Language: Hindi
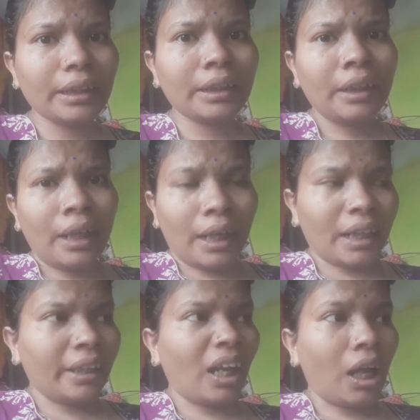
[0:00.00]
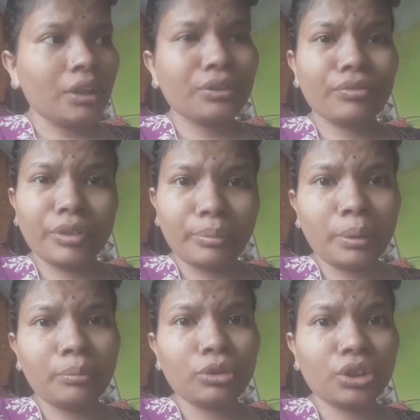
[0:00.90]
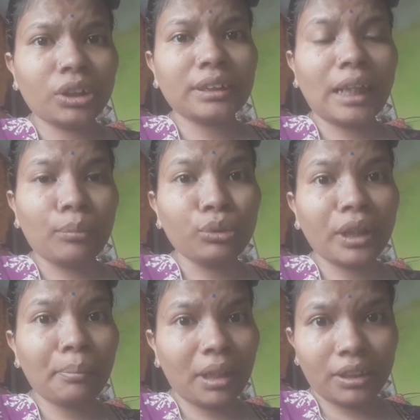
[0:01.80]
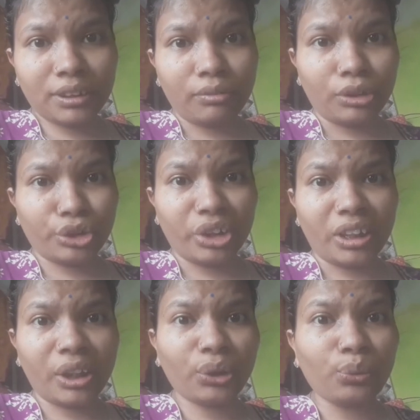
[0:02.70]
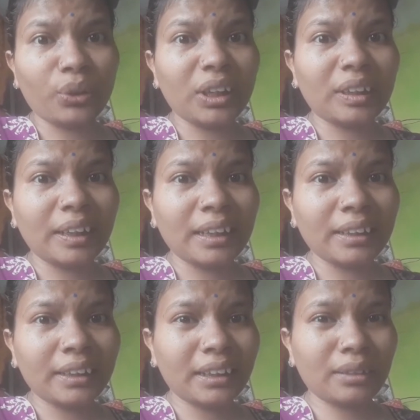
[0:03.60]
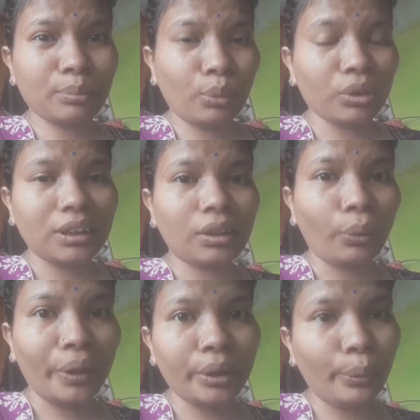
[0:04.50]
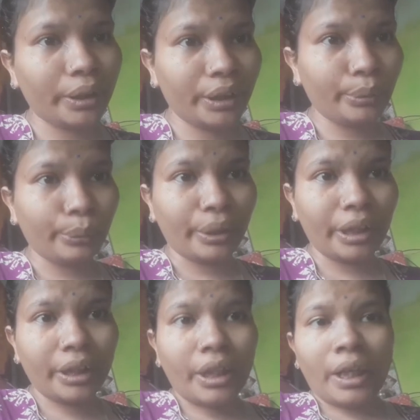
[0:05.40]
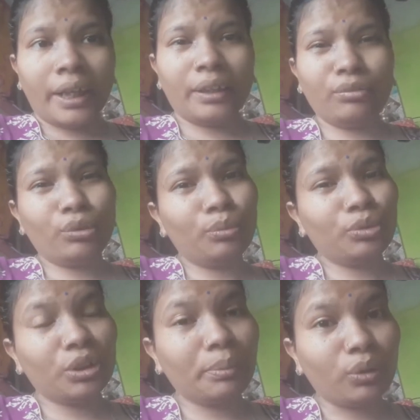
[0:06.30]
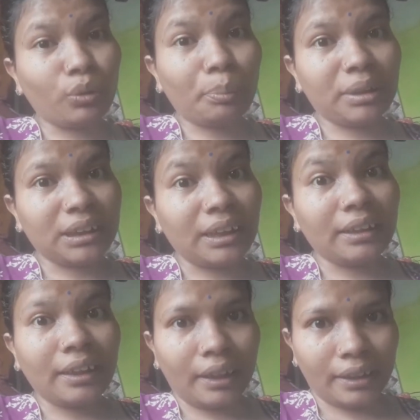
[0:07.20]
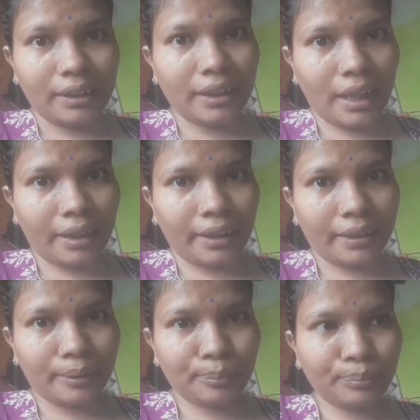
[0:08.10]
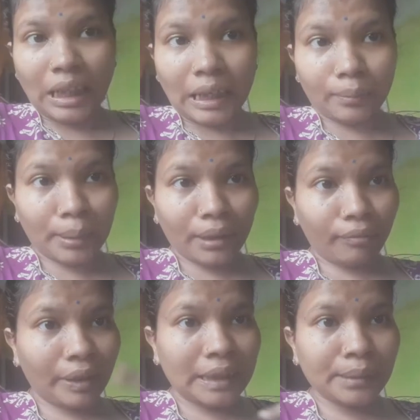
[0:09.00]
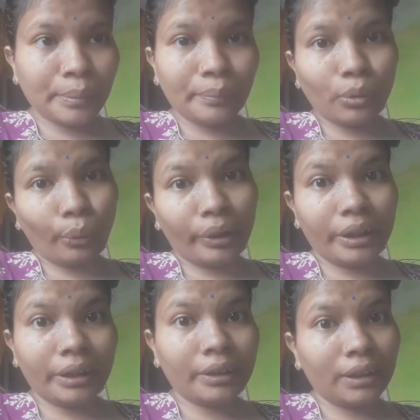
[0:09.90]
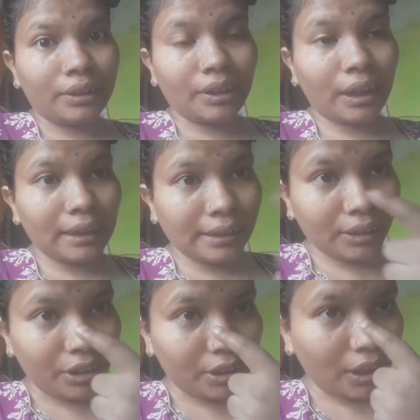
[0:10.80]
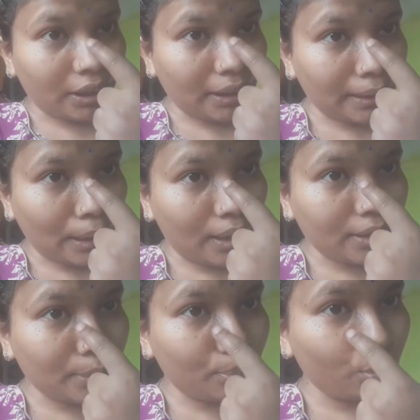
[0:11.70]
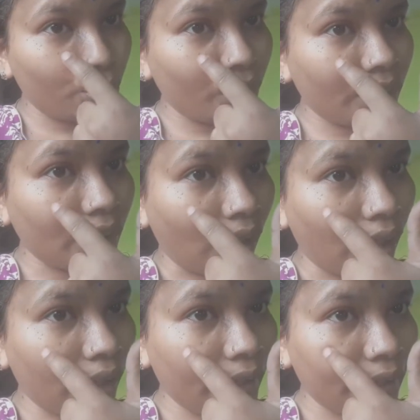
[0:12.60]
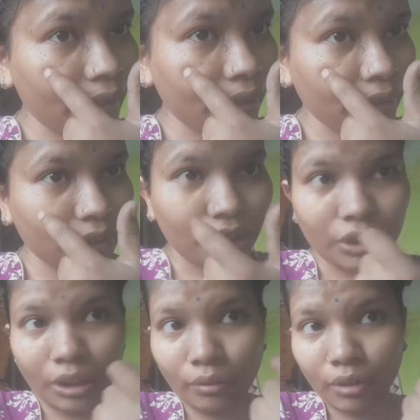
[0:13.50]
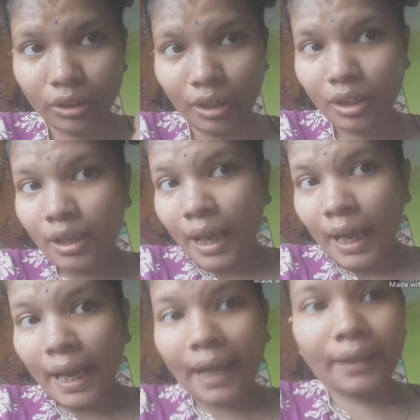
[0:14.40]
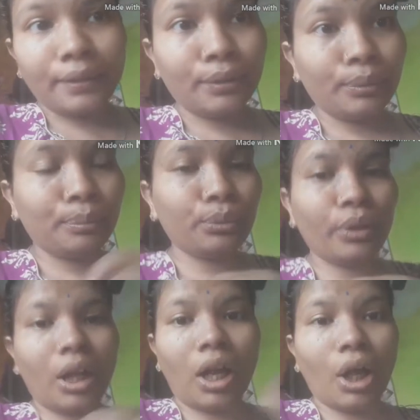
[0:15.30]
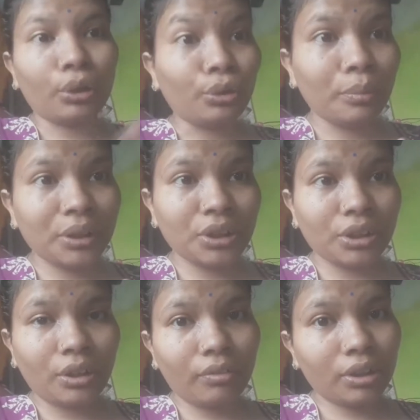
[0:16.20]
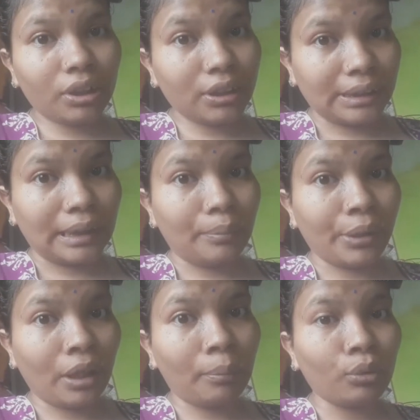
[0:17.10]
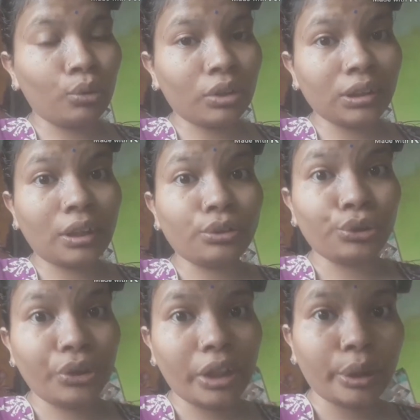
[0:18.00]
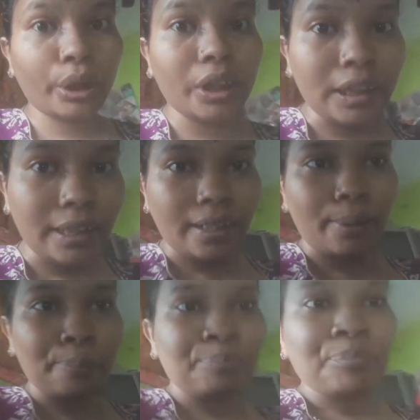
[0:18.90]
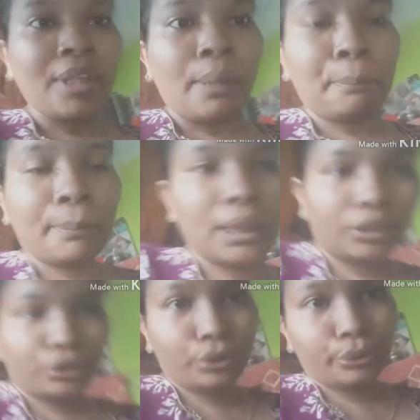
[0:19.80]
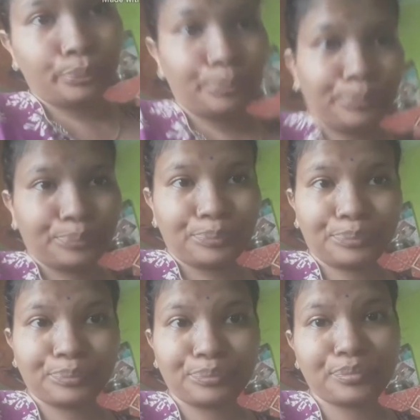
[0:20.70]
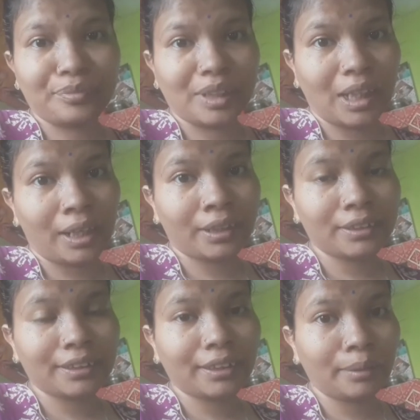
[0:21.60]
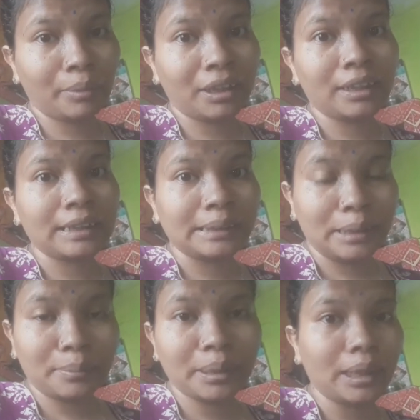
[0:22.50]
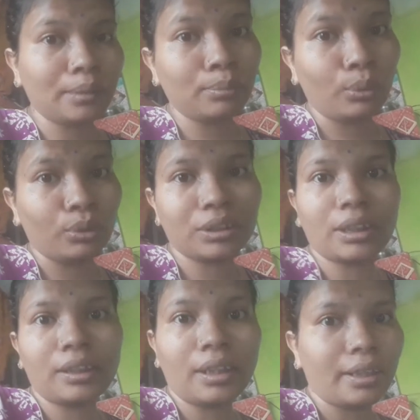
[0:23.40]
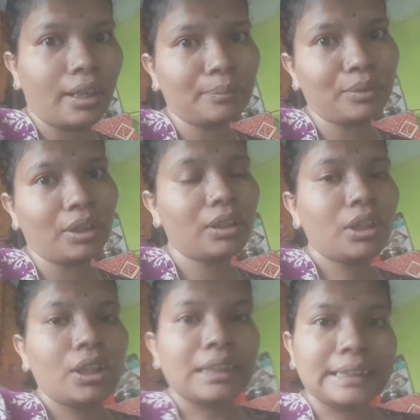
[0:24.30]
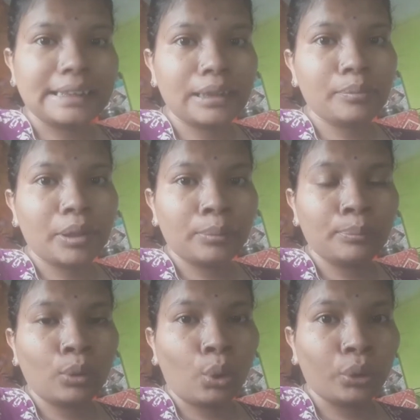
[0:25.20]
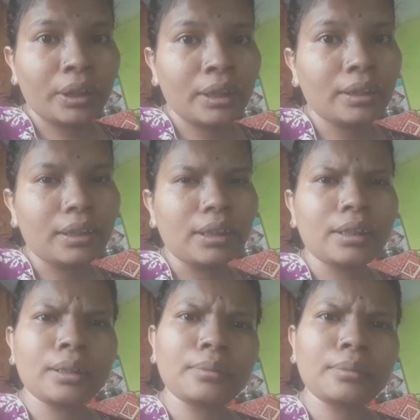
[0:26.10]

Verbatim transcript: है एंड आज फिर भी मुझे साबुन के पानी से वॉश करना है क्योंकि तेल तेल बहुत ज़्यादा ऑयली ऑयली हो रहा है एंड वो मुझे बिल्कुल पसंद नहीं आ रहा है एंड मेरे फेस में भी ऑयल अच्छा खासा छिटका था यहाँ से पूरा यहाँ एरिया तक छिटका हुआ था एंड पूरा हाथों में छिटका हुआ था जैसे कि मैंने आप लोगों के साथ शेयर किया बट um, क्या कर सकते हैं मेरा नसीब ही कल बहुत ज़्यादा ख़राब था इसलिए मैं ब्लॉगिंग कल